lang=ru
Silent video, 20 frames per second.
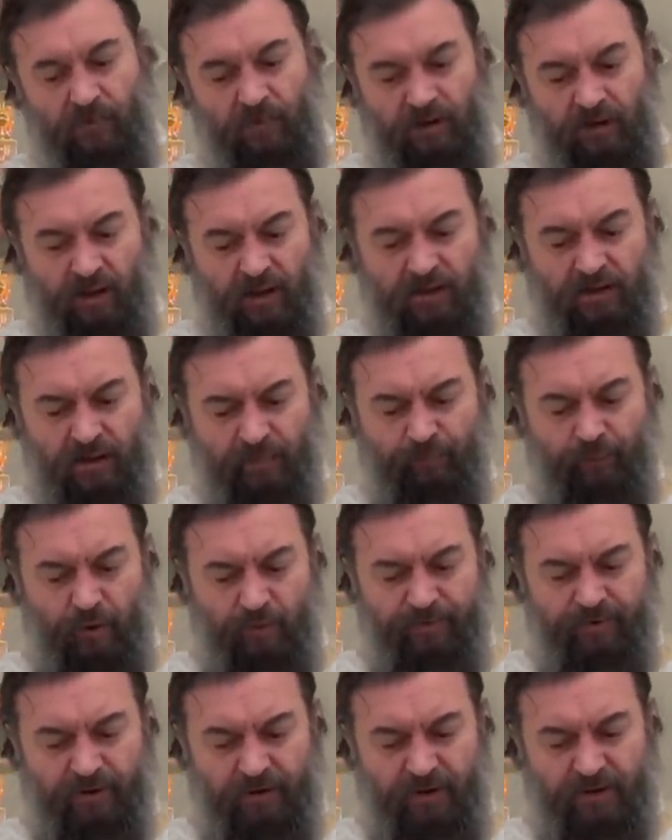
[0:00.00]
и она
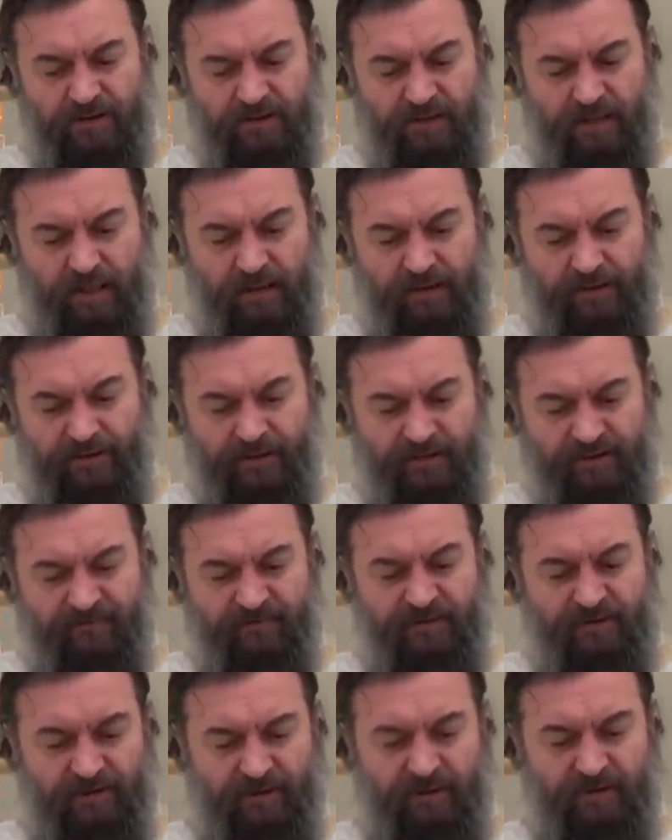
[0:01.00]
помнила и знала этих
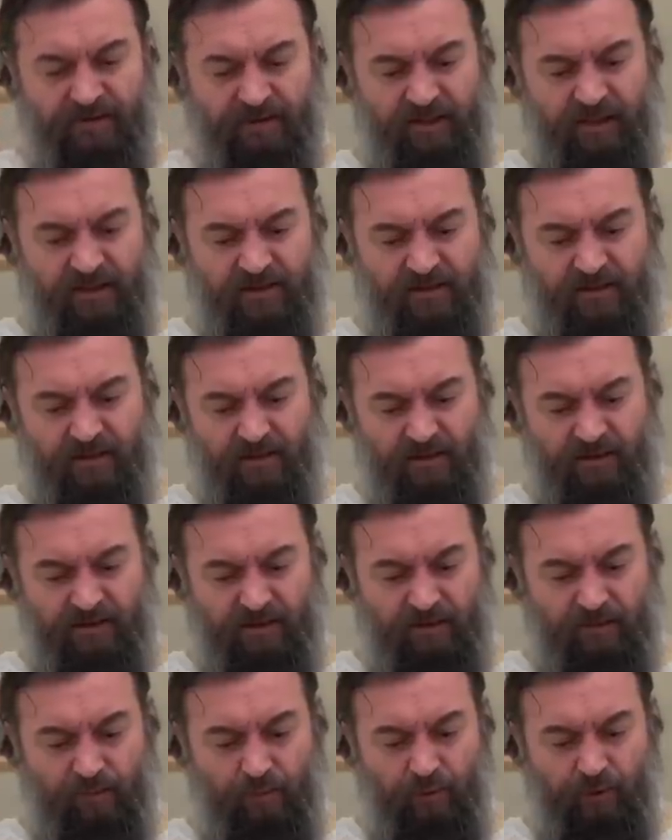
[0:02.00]
святых эдесских,
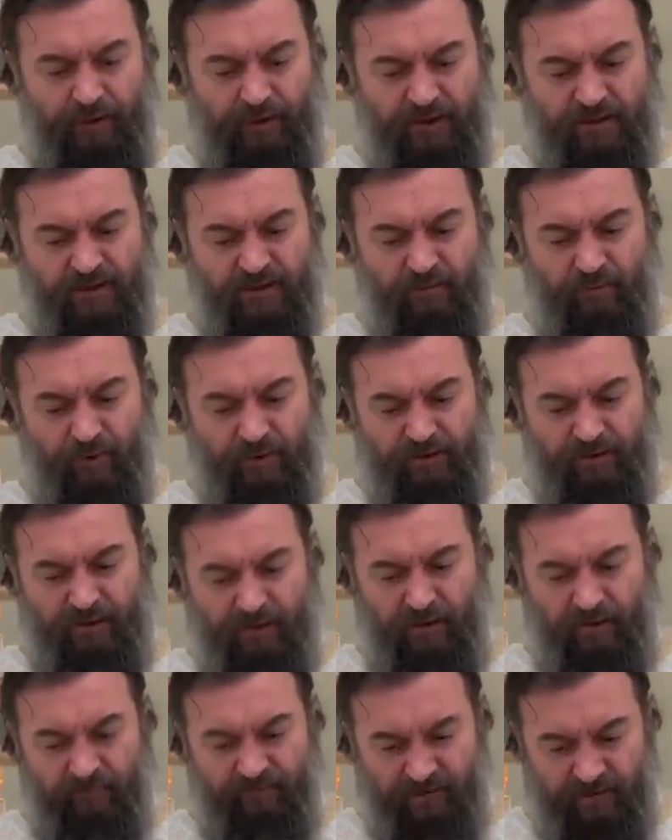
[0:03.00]
этих Гурия, Самона и
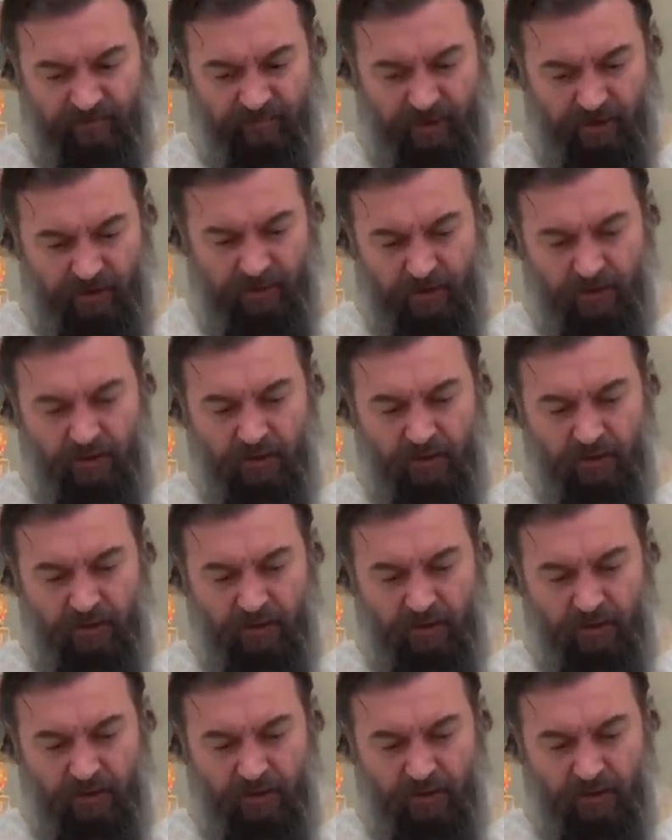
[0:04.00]
Авива,